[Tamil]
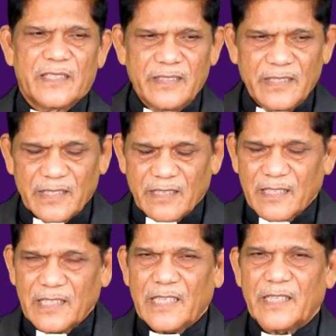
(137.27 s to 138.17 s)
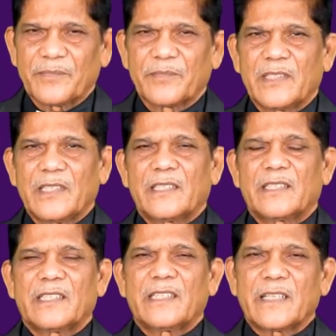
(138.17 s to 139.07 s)
இந்த நாளிலே
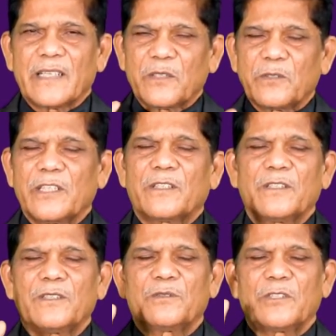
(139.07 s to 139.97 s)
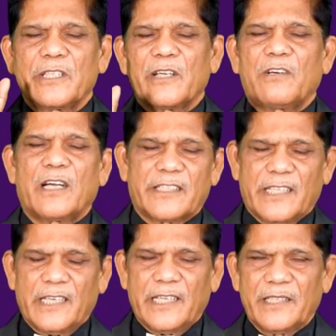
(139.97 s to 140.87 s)
நீ எதை குறித்து உன்னுடைய
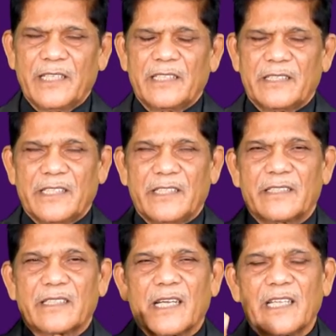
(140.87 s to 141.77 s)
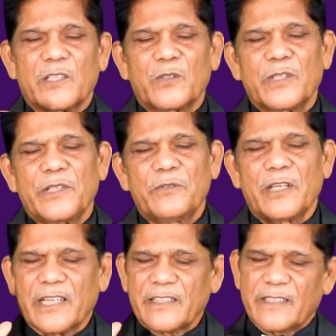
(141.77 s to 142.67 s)
வாழ்க்கையிலே நீ தலைக்குனிவு
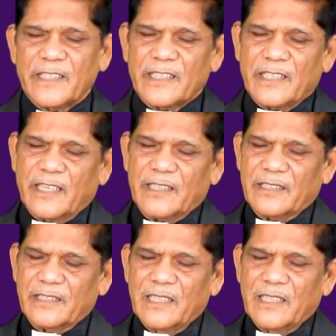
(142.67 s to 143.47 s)
அடைந்திருக்கிறாய்